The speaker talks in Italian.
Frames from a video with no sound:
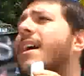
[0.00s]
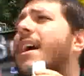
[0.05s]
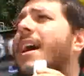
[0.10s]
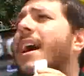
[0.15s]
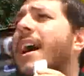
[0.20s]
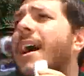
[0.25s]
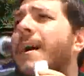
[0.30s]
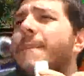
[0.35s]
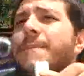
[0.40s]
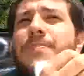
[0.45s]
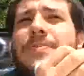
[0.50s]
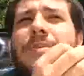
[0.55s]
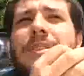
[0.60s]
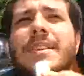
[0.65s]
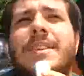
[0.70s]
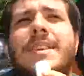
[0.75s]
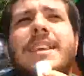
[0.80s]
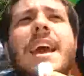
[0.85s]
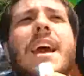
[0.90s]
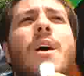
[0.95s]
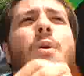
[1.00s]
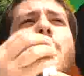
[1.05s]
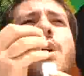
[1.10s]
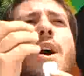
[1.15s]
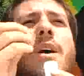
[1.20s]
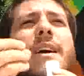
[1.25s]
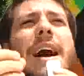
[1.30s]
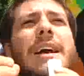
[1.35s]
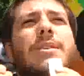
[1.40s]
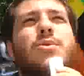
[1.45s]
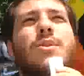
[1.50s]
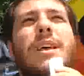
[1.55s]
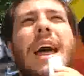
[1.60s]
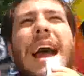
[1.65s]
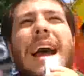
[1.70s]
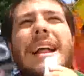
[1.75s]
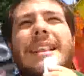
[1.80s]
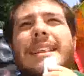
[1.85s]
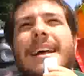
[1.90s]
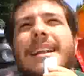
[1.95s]
ehm, se uno va a
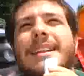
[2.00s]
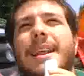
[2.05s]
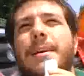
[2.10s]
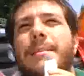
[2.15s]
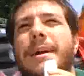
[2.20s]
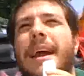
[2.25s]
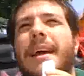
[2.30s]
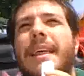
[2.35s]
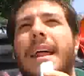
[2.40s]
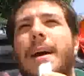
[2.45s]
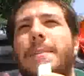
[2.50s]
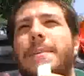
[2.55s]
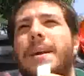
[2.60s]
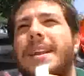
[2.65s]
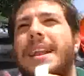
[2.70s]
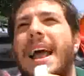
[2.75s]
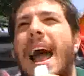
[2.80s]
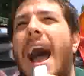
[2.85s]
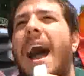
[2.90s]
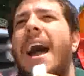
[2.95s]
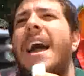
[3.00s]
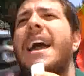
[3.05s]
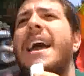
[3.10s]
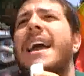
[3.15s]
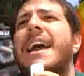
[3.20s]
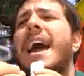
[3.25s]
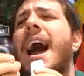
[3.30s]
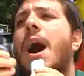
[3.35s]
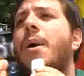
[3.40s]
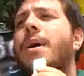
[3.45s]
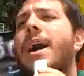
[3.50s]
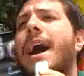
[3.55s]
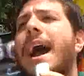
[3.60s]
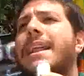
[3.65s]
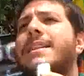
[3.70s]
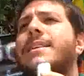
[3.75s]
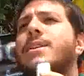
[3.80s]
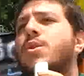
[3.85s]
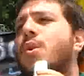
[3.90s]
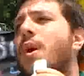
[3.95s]
studiare al Santa Maria della Pietà e ha un
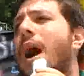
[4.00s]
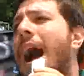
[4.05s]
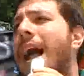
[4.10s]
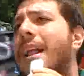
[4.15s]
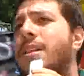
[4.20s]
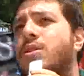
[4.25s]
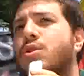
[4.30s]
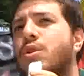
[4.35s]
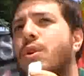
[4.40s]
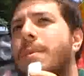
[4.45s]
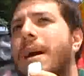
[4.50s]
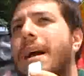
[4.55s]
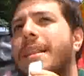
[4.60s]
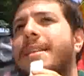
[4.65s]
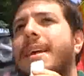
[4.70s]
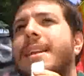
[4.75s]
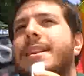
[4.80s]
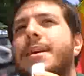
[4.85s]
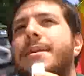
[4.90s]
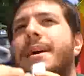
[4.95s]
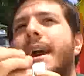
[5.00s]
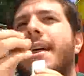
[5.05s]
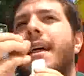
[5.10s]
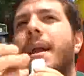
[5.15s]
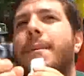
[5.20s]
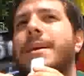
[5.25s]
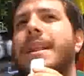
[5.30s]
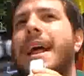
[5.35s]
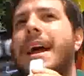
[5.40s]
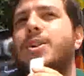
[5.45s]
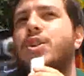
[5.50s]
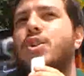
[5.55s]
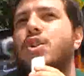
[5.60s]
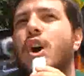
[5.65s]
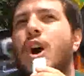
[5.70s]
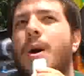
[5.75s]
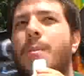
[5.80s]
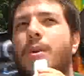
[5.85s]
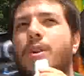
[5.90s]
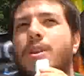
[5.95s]
reddito alto, letto, ma al Sant'Andrea della Pietà ci
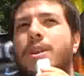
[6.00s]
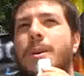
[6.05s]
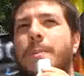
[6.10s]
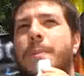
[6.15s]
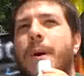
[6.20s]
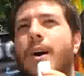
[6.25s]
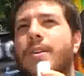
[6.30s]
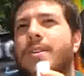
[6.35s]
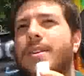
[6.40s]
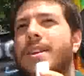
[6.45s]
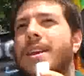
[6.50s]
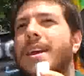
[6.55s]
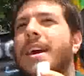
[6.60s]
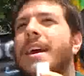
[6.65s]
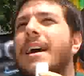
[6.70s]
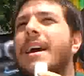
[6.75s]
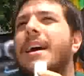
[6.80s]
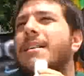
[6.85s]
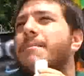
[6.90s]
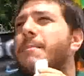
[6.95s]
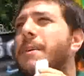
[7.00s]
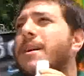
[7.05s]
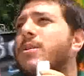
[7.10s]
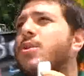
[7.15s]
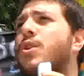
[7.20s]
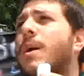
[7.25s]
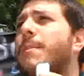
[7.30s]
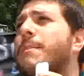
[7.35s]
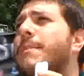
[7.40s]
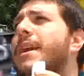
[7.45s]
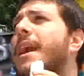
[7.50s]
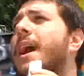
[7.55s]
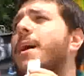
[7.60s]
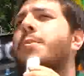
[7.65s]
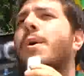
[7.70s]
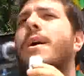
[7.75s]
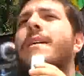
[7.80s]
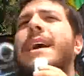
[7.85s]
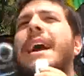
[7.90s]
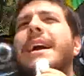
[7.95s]
sono molti posti per
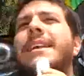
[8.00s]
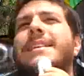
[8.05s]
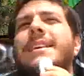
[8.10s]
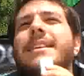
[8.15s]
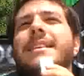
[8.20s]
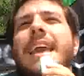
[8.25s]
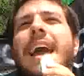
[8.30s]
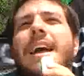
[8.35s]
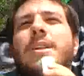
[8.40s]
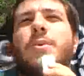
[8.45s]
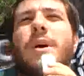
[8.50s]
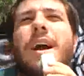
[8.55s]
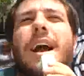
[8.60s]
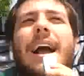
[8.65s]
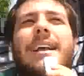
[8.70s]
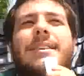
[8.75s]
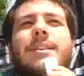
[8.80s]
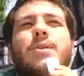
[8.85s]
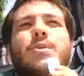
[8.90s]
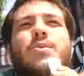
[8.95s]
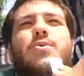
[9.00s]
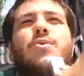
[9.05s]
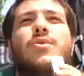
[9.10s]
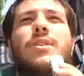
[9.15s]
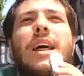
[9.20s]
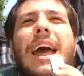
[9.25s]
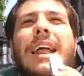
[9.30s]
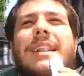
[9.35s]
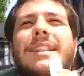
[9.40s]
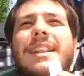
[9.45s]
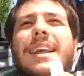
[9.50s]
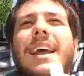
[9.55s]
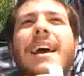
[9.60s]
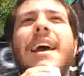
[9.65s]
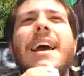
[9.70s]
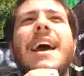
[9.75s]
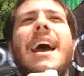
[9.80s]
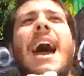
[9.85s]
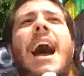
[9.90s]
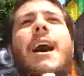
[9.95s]
dormire, può aver assegnato una casa dello studente
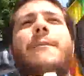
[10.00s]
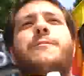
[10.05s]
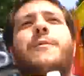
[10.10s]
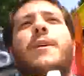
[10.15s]
a